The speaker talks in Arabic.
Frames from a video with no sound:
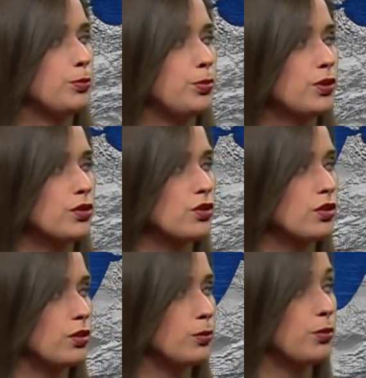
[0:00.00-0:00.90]
برج
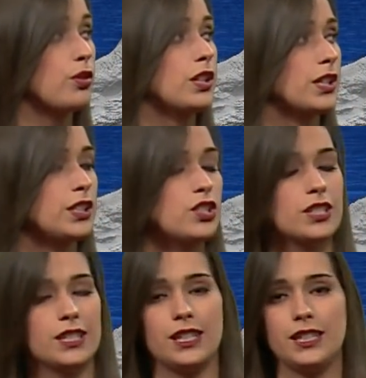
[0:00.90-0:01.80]
بوعري ريتش
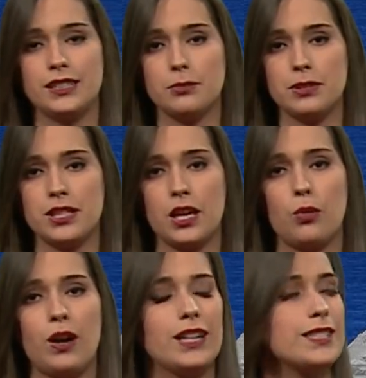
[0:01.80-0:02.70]
كذلك تبسا
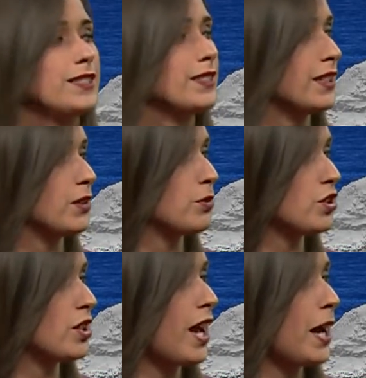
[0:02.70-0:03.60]
وقسنطينة نعم،
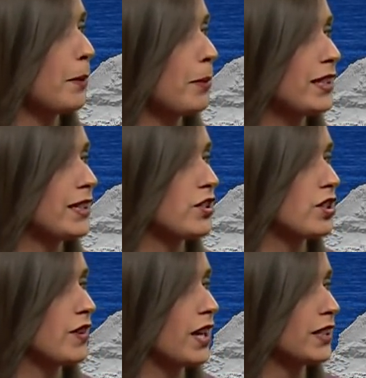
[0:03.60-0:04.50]
مسجل أربع
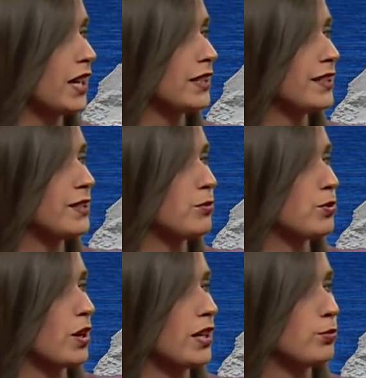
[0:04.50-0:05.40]
درجات فقط على
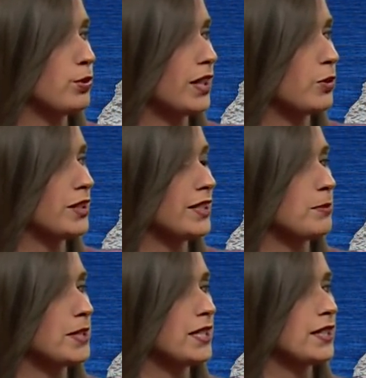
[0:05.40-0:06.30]
تيزيفزو على البويرة
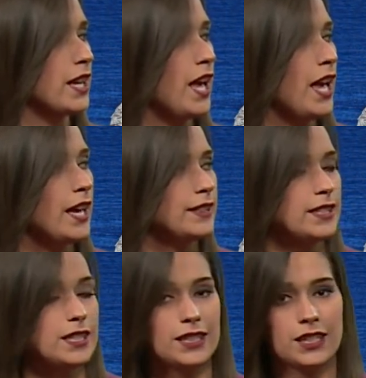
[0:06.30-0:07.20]
وتيسمسيل
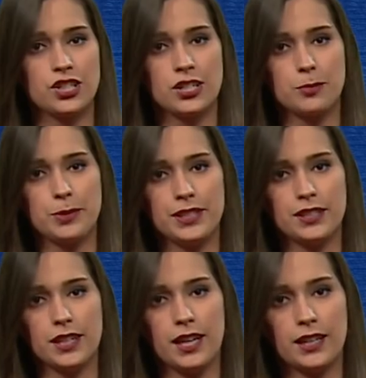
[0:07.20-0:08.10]
تسع درجات
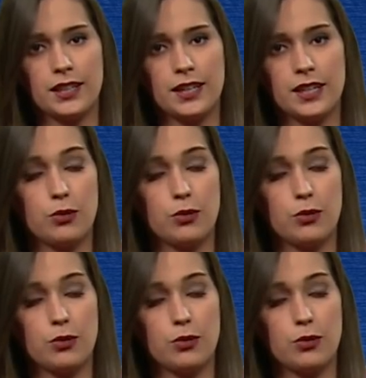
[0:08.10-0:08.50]
بغردايا